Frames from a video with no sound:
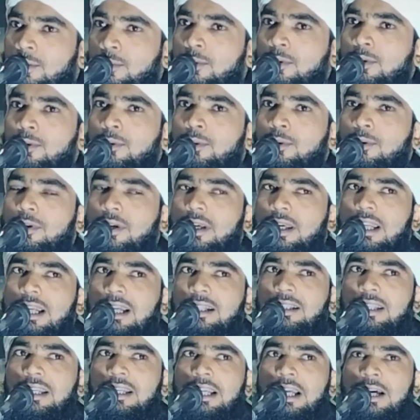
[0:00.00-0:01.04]
অন্য কি
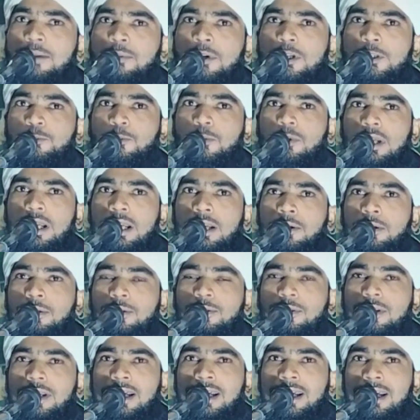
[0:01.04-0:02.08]
দিয়ে নামাজ পড়ালে
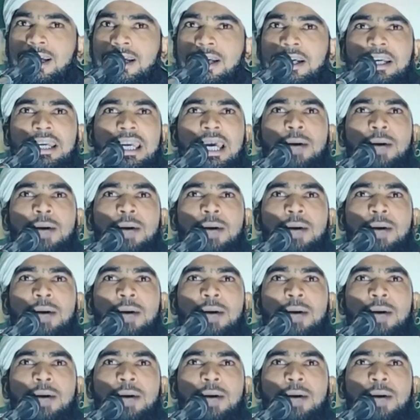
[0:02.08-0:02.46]
হইতো না হ্যাঁ?